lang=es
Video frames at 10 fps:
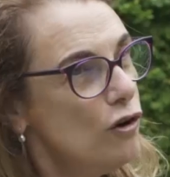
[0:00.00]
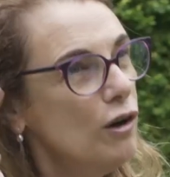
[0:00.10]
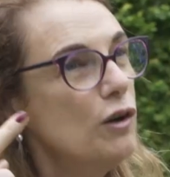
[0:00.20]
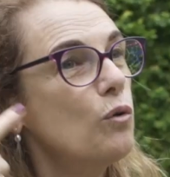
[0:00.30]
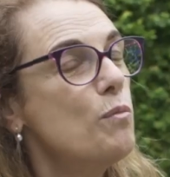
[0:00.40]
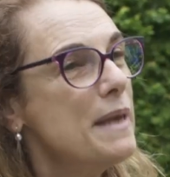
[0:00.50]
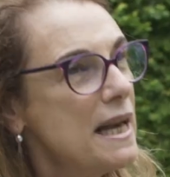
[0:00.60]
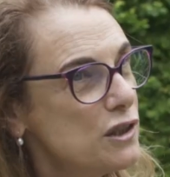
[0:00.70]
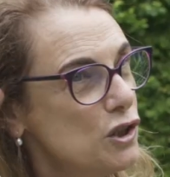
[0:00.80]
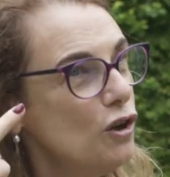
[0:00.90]
no en
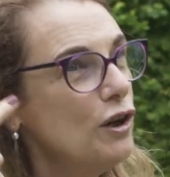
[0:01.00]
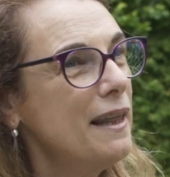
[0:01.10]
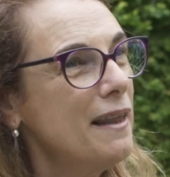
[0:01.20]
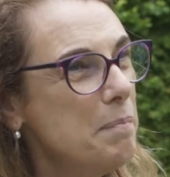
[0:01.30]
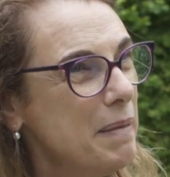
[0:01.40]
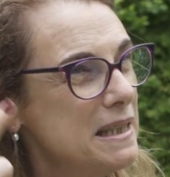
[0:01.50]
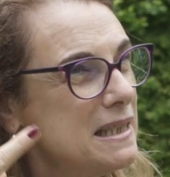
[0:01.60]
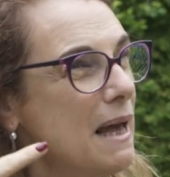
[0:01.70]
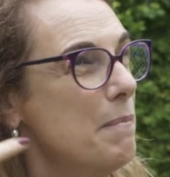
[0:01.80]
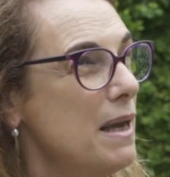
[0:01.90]
rumiaciones del
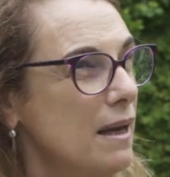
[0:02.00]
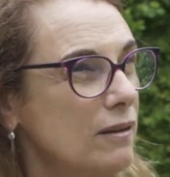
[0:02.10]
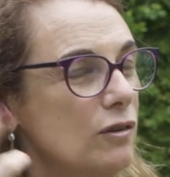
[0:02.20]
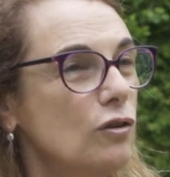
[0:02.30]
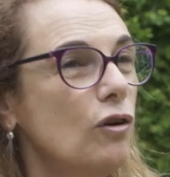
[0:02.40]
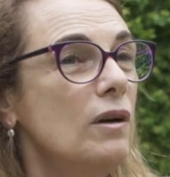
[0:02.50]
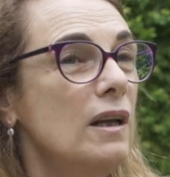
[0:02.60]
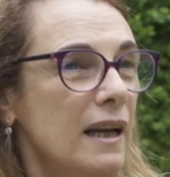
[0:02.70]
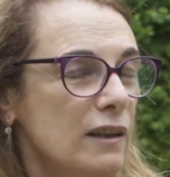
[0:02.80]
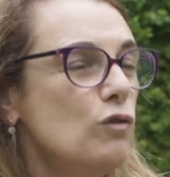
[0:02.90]
pensamiento.
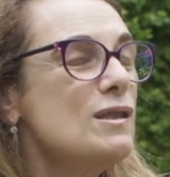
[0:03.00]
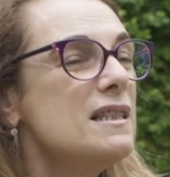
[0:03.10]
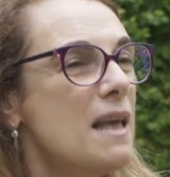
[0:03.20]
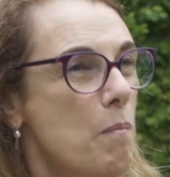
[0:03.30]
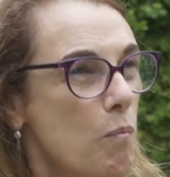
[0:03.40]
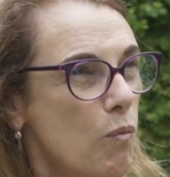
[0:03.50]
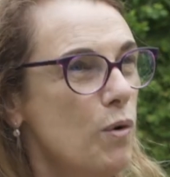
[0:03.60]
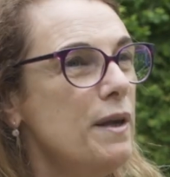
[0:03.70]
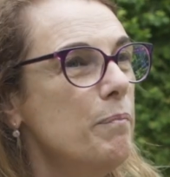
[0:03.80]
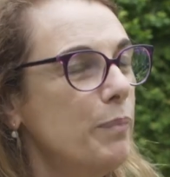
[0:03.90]
Entonces es
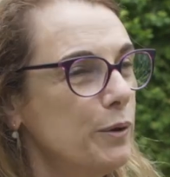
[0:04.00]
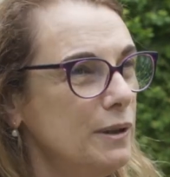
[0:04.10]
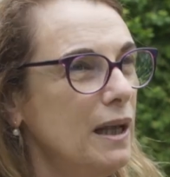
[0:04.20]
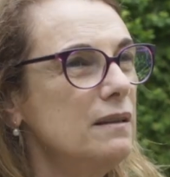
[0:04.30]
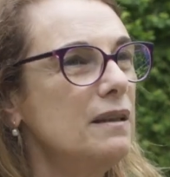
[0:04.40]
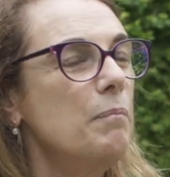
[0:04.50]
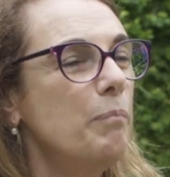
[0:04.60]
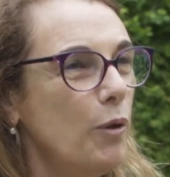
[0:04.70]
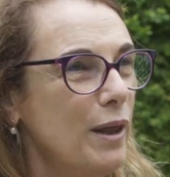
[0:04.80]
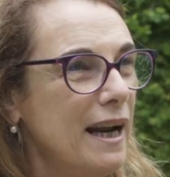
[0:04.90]
muy importante
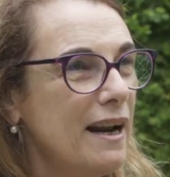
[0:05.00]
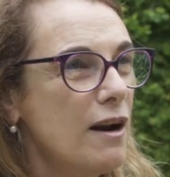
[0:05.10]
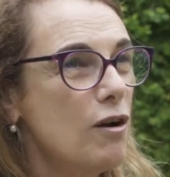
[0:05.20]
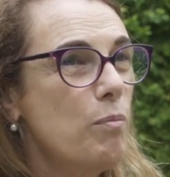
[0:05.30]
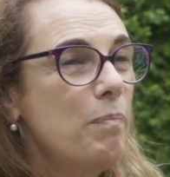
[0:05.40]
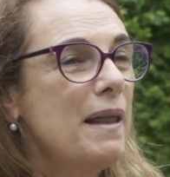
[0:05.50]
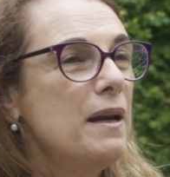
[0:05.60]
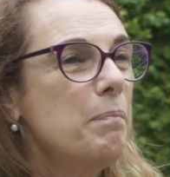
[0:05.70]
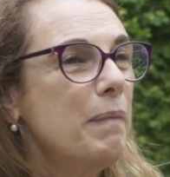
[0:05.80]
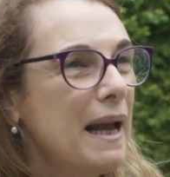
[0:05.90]
empoderar a los
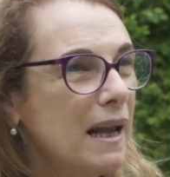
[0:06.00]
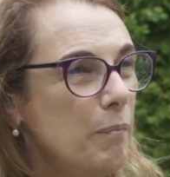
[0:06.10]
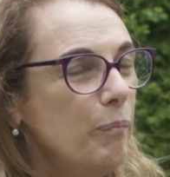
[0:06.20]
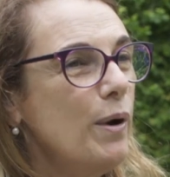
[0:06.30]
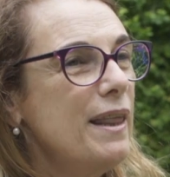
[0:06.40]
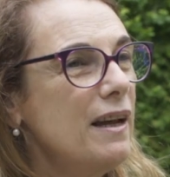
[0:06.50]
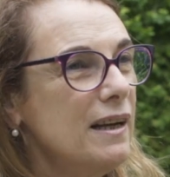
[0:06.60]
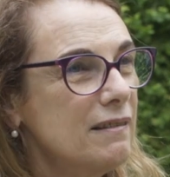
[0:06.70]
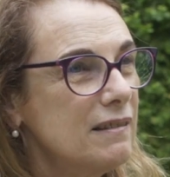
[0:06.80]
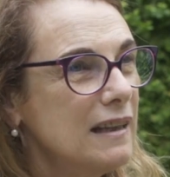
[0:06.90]
padres para que
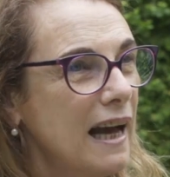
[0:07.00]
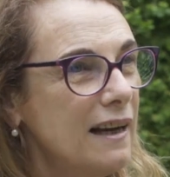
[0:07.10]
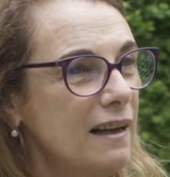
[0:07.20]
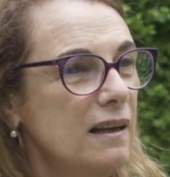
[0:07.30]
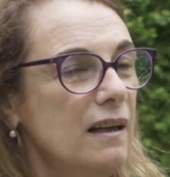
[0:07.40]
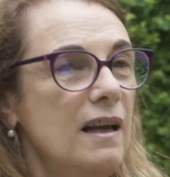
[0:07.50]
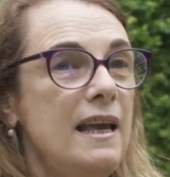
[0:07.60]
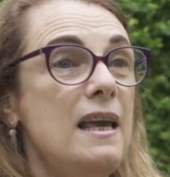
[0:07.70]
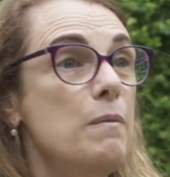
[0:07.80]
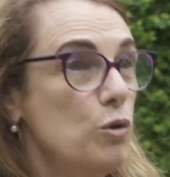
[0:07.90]
puedan estar
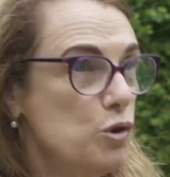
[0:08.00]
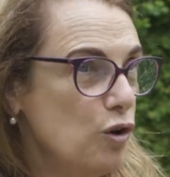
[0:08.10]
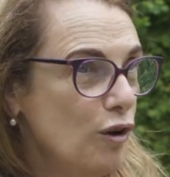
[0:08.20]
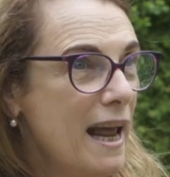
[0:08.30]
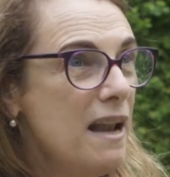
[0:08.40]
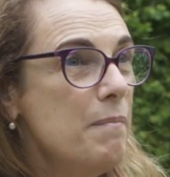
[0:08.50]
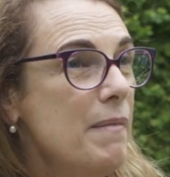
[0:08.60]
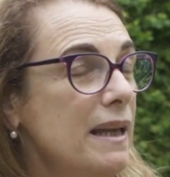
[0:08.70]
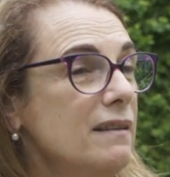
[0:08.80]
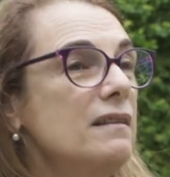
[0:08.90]

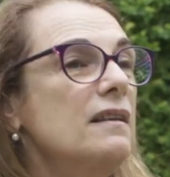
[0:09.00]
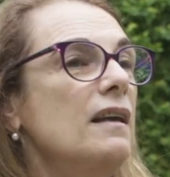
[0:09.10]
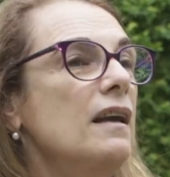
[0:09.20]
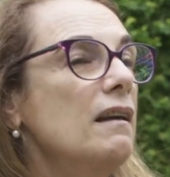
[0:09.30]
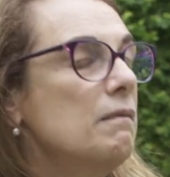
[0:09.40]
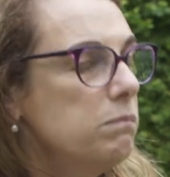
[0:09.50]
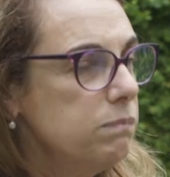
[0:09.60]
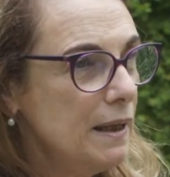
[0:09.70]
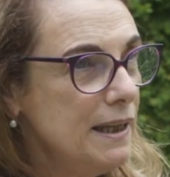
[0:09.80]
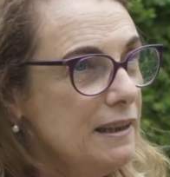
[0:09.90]
emocionalmente
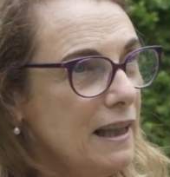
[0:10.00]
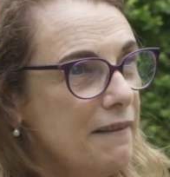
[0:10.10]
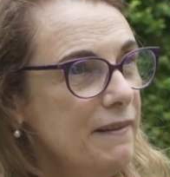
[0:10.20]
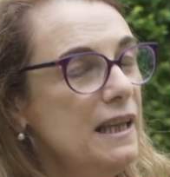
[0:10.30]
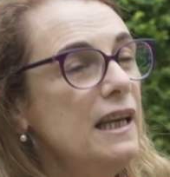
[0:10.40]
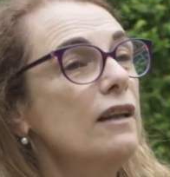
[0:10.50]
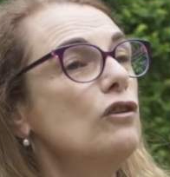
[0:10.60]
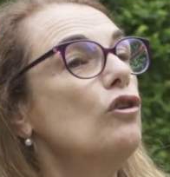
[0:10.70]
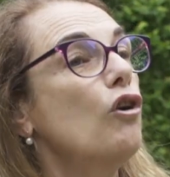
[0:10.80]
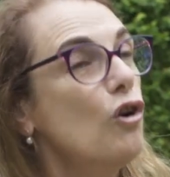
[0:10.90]

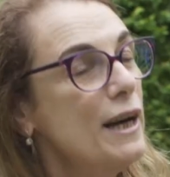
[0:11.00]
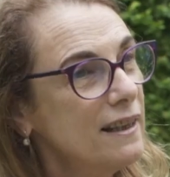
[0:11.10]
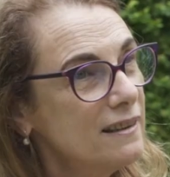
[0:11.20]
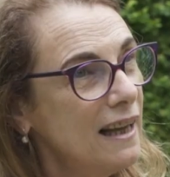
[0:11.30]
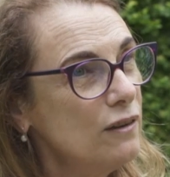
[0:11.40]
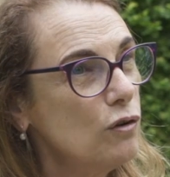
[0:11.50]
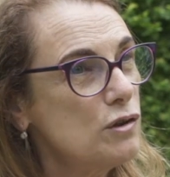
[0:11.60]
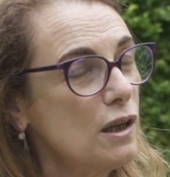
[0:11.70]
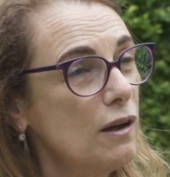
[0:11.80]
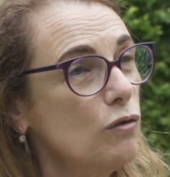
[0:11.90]
interviniendo,
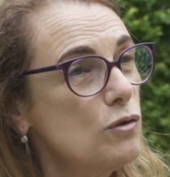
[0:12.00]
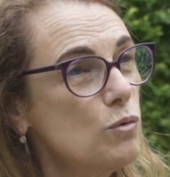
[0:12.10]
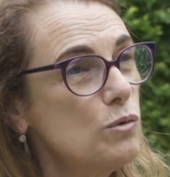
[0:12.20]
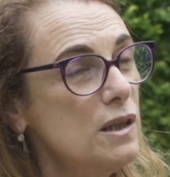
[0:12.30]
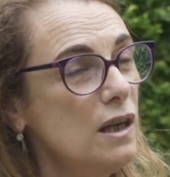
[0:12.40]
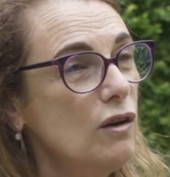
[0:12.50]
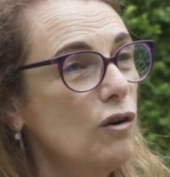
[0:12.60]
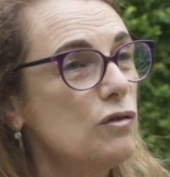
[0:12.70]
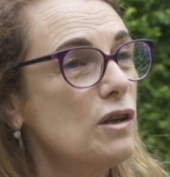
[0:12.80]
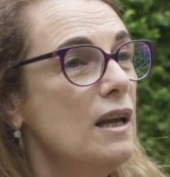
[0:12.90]
conectándose con sus
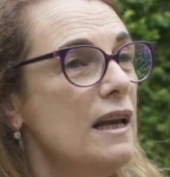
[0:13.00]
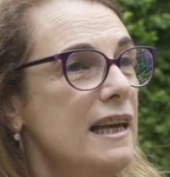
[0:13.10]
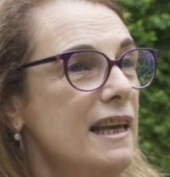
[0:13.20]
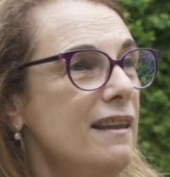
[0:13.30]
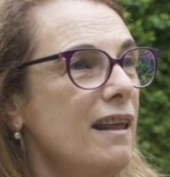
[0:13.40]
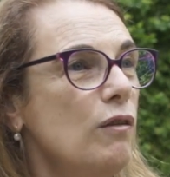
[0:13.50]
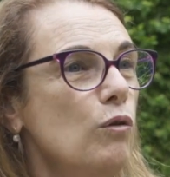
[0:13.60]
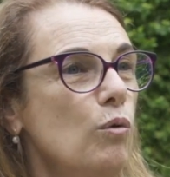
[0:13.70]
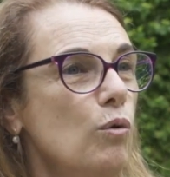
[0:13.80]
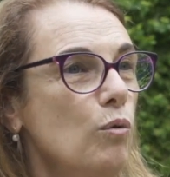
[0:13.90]
hijos y
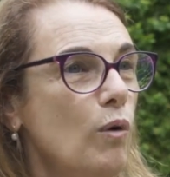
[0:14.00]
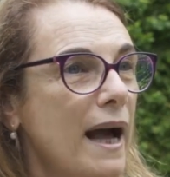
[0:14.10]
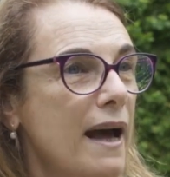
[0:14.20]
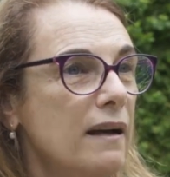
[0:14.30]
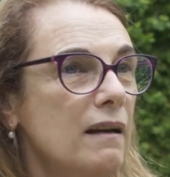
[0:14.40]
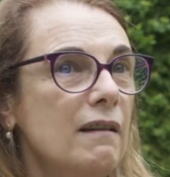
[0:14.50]
desde un lugar